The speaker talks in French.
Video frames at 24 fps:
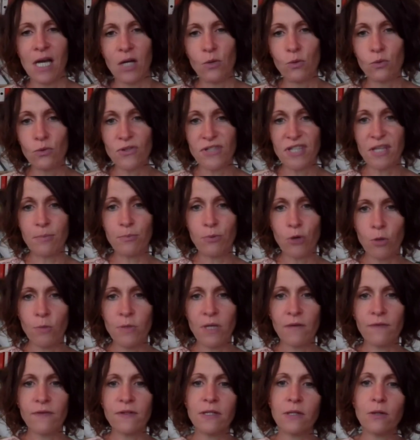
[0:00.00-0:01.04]
Donc dans cette
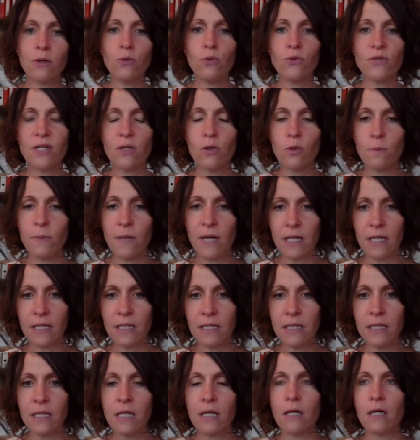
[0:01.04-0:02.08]
première vidéo, nous allons
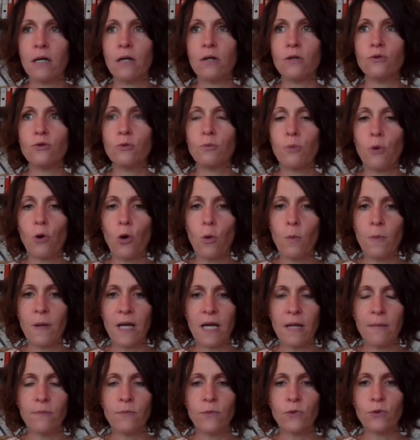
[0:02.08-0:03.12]
parler euh, du
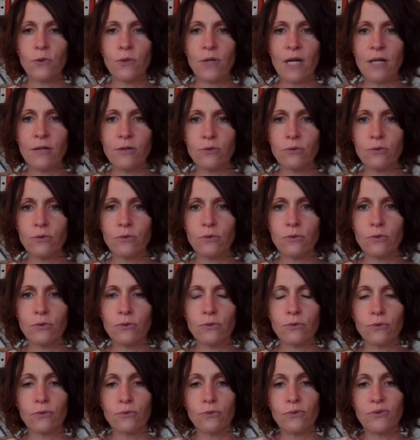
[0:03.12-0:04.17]
problème
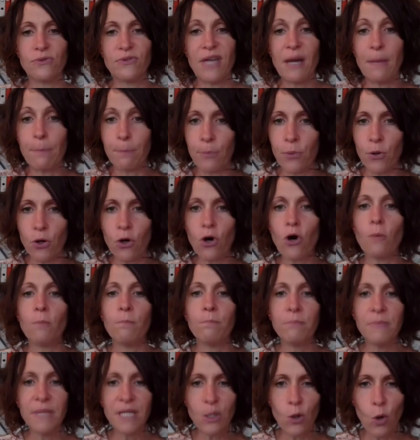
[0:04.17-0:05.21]
d'apport de
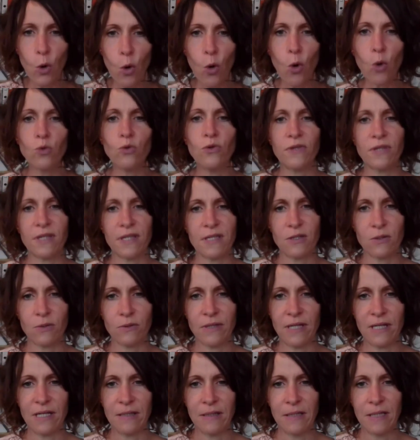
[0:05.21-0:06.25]
de,
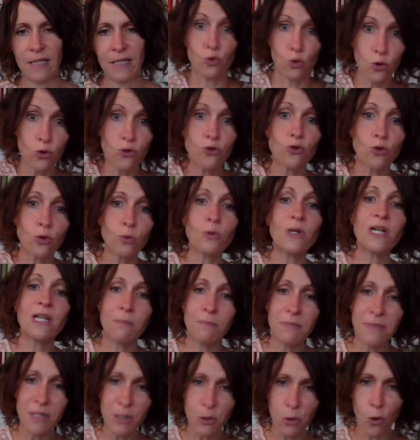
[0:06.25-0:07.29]
micronutritionnel. Que sont les
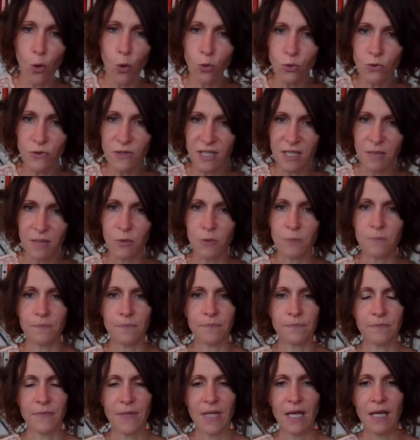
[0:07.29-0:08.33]
micronutriments
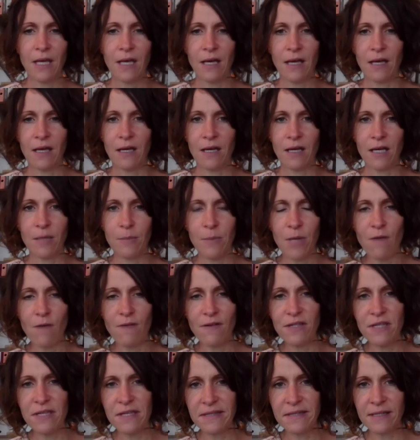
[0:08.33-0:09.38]
Eh bien, on
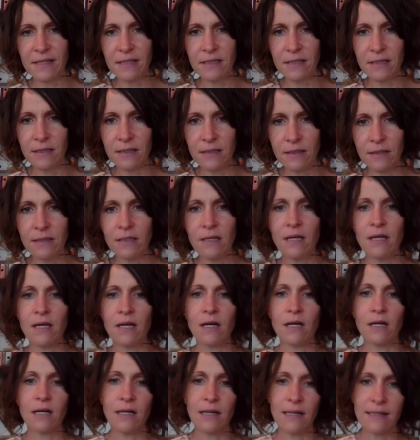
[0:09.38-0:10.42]
va distinguer
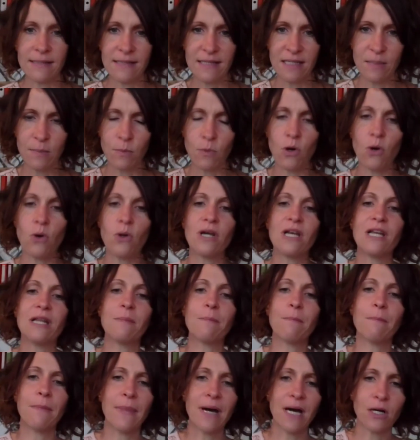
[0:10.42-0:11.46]
classiquement les
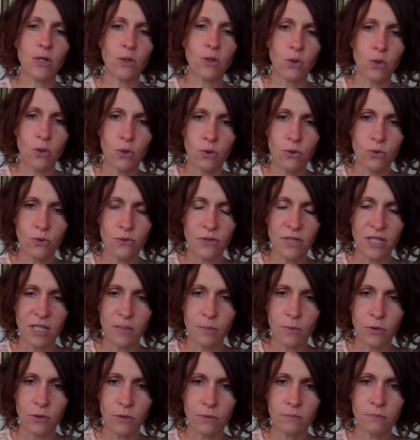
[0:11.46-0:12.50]

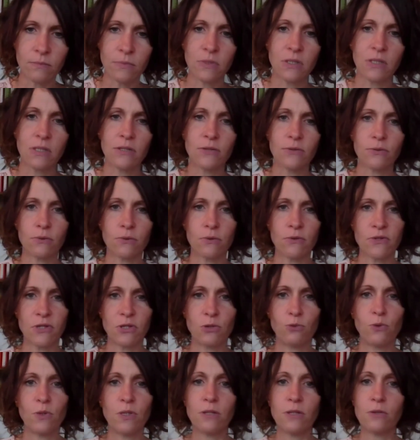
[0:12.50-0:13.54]
macronutriments qui sont
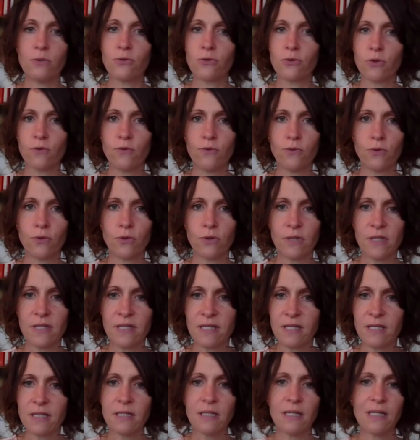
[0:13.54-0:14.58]
constitués de ce que vous
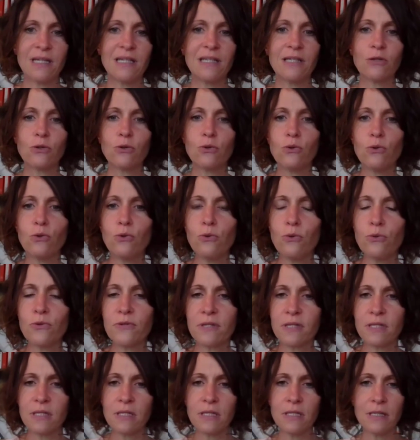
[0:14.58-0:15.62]
connaissez, hein, les
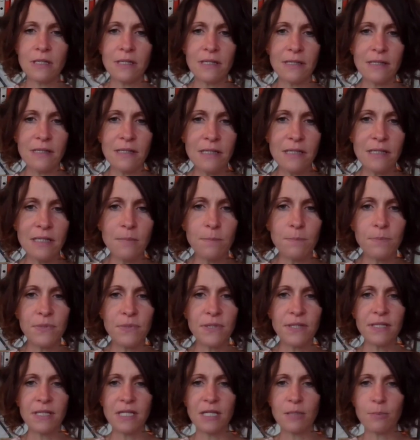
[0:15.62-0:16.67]
glucides, les
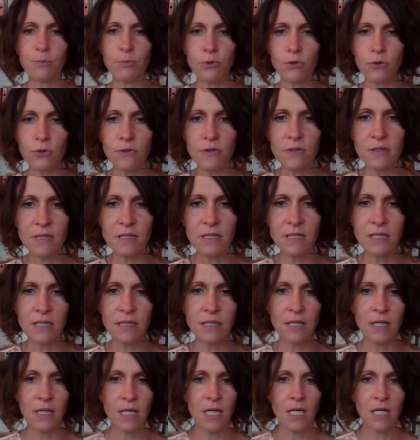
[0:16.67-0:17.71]
lipides, les
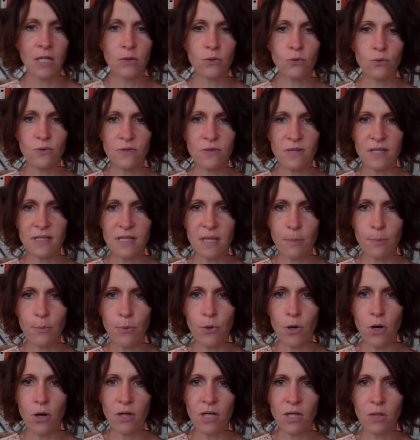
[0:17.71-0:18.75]
protides, tous ces
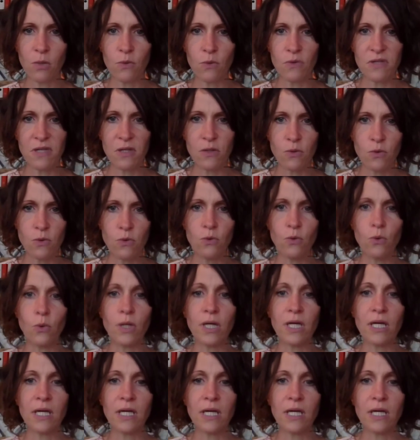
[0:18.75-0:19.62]
apports qui constituent nos